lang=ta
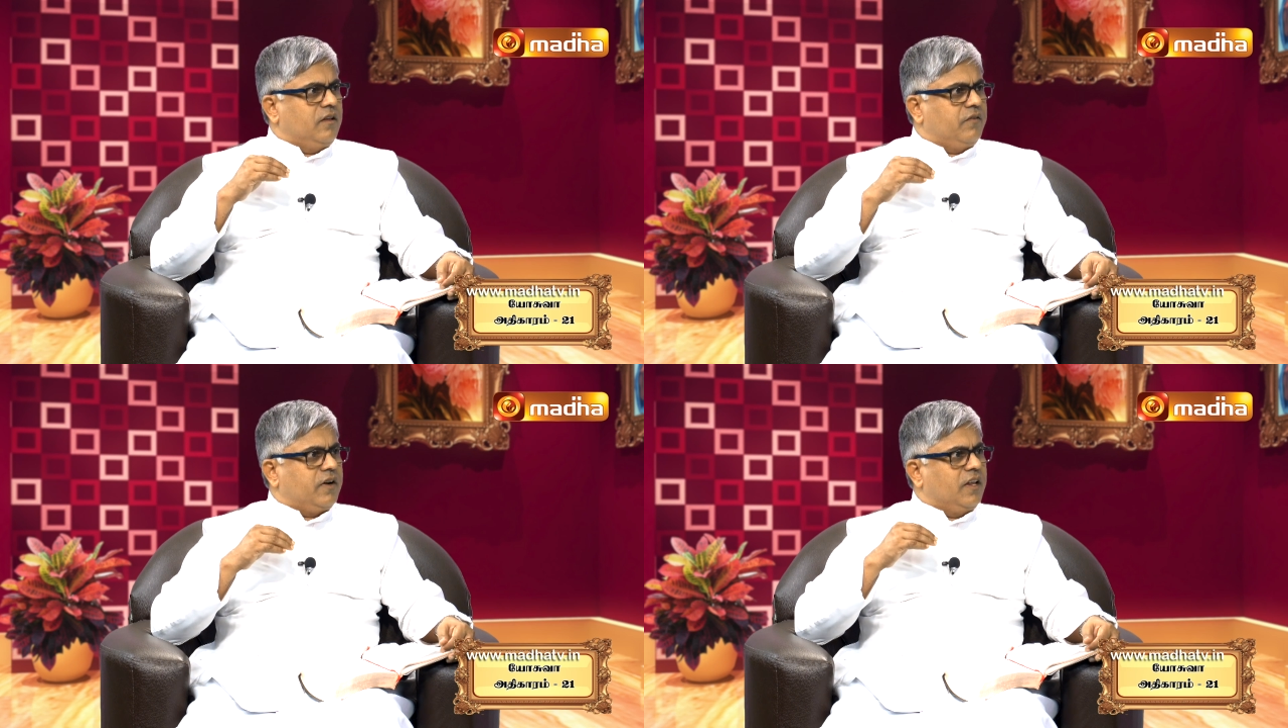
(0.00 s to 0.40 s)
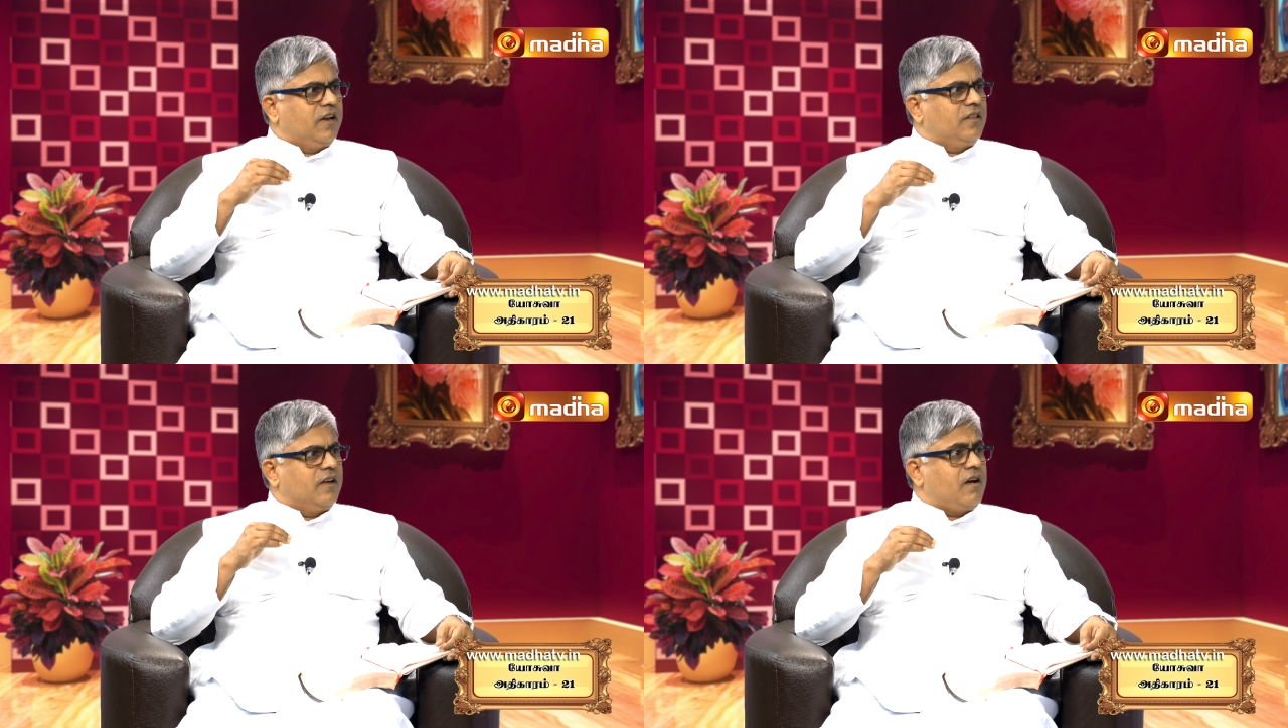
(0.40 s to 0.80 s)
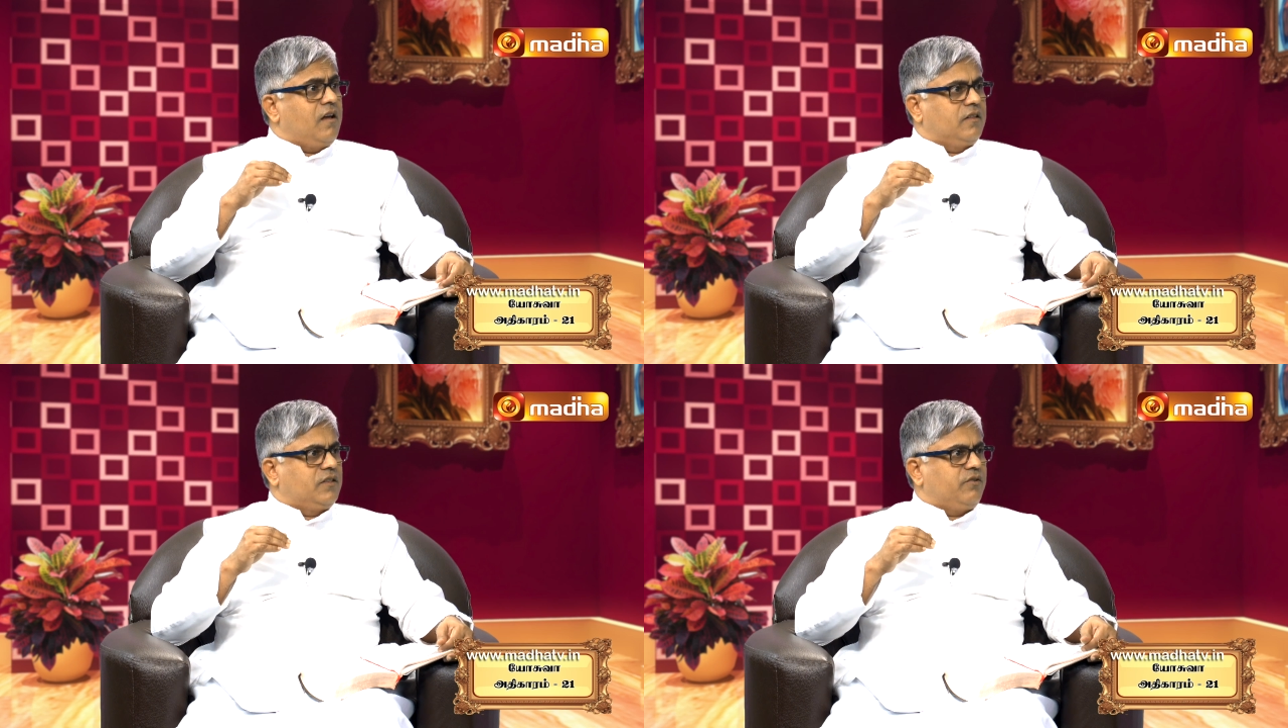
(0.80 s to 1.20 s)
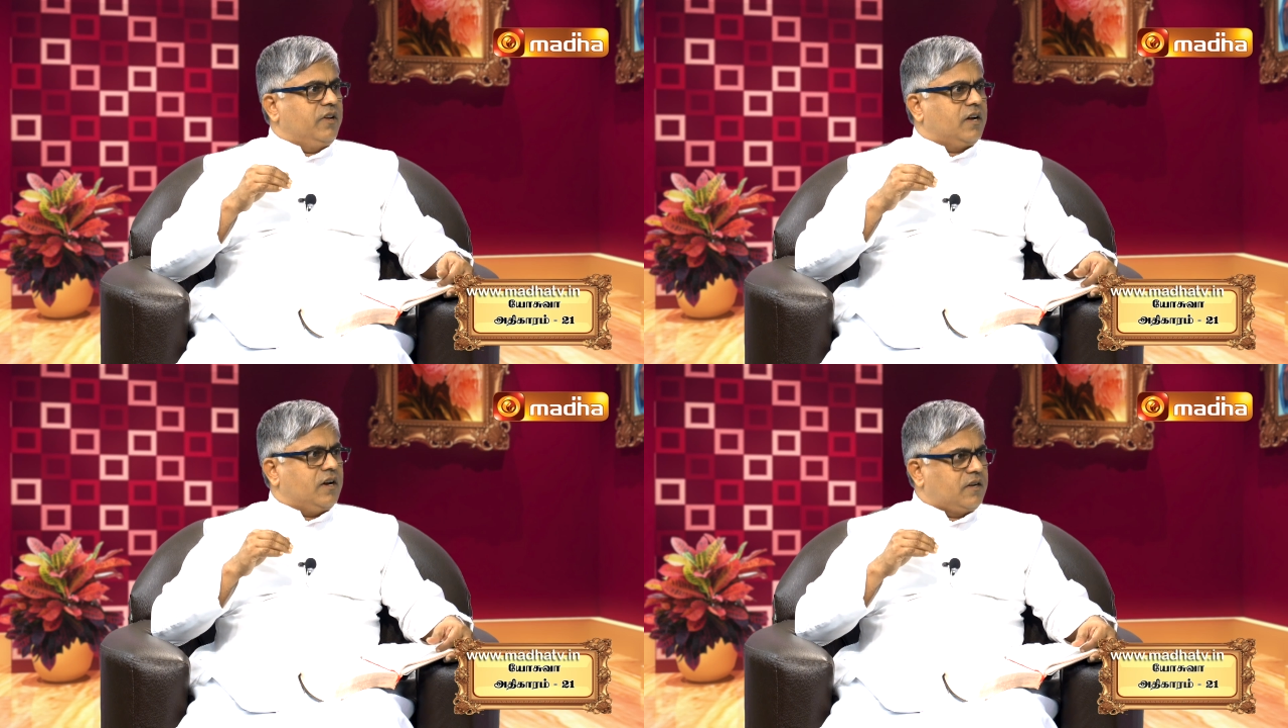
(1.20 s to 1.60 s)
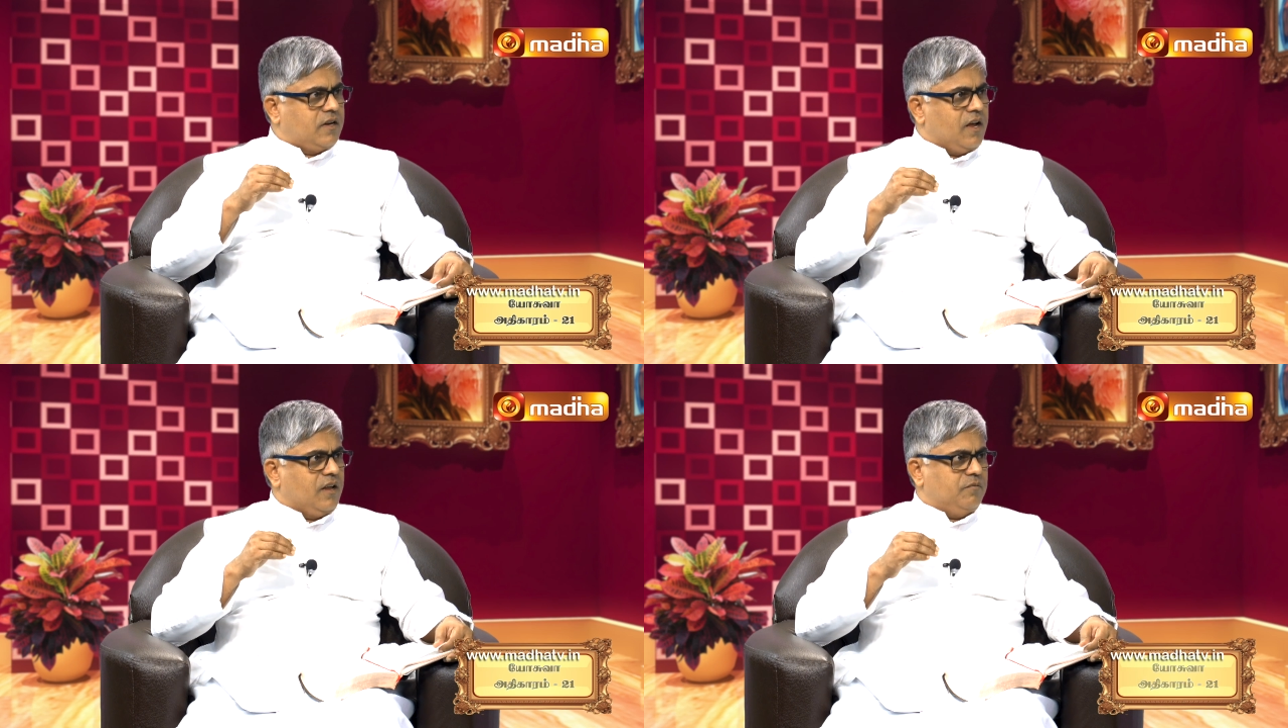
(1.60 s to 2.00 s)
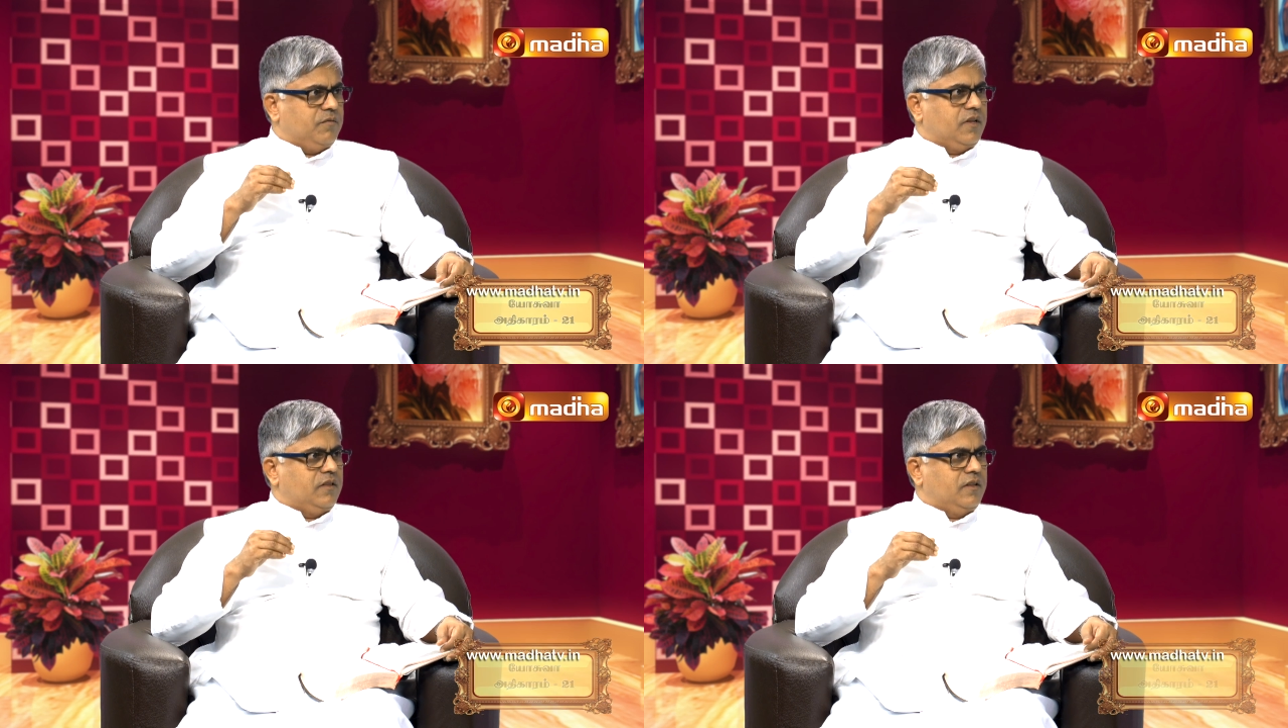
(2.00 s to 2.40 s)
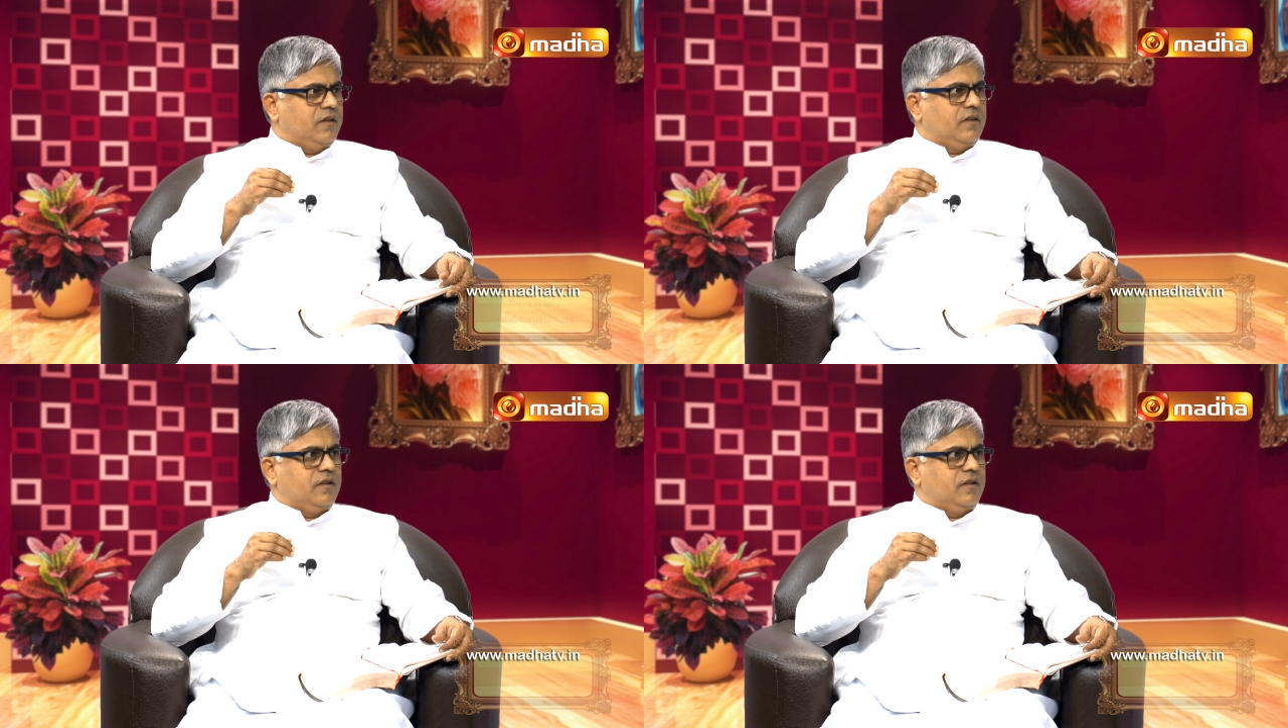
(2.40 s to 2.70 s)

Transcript: இவர்கள் இருந்த காலத்தினுடைய கட்டாயம் இந்த